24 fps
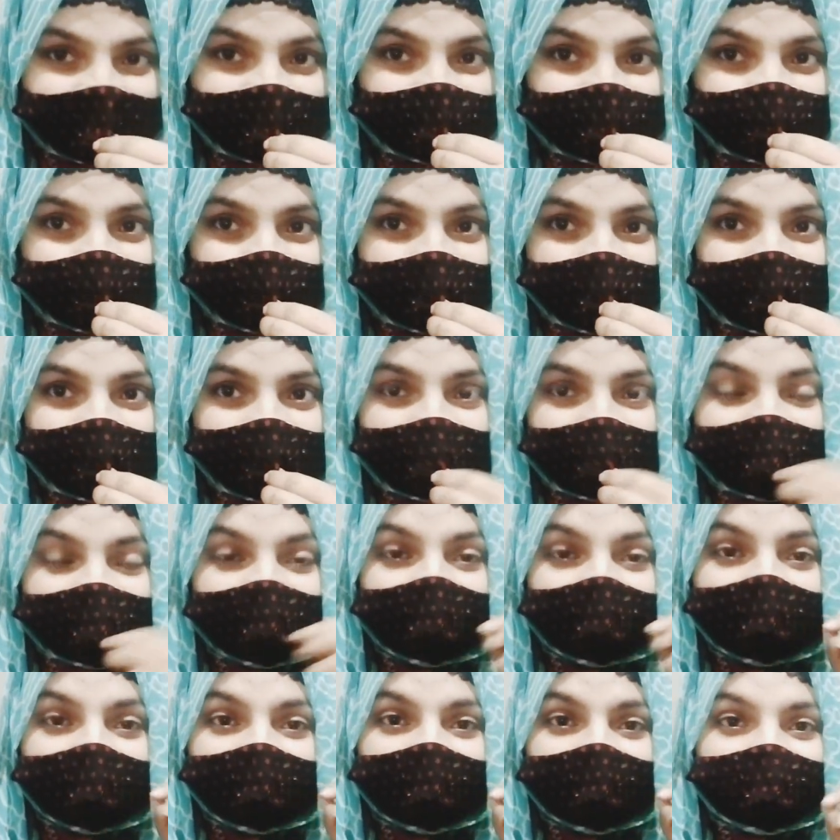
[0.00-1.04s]
सॉरी अगर
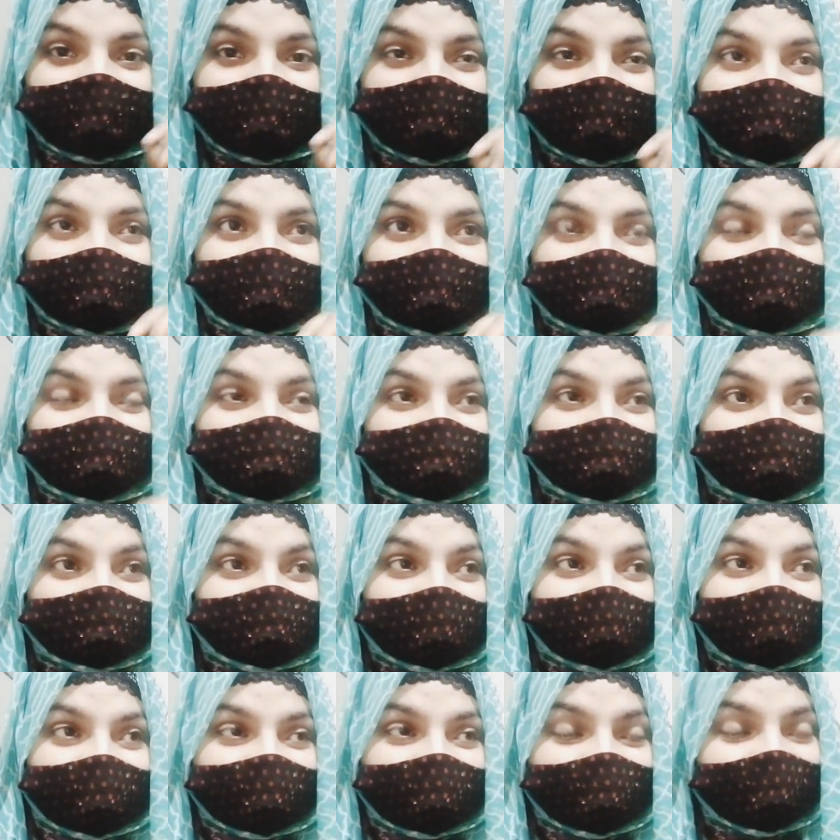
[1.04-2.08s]
मैं इससे
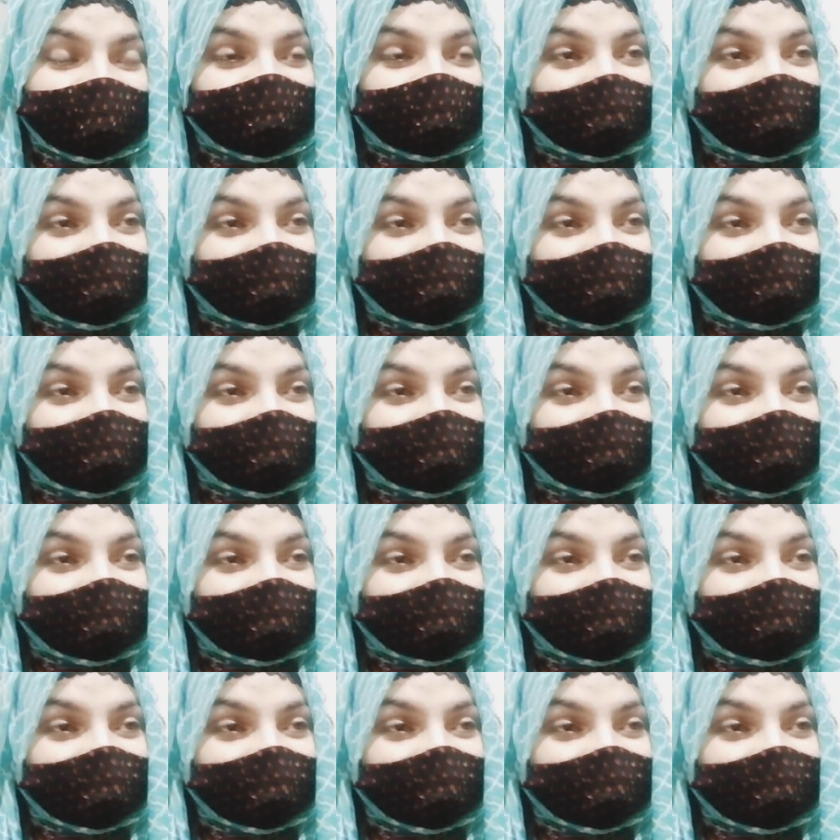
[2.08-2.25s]
ज़्यादा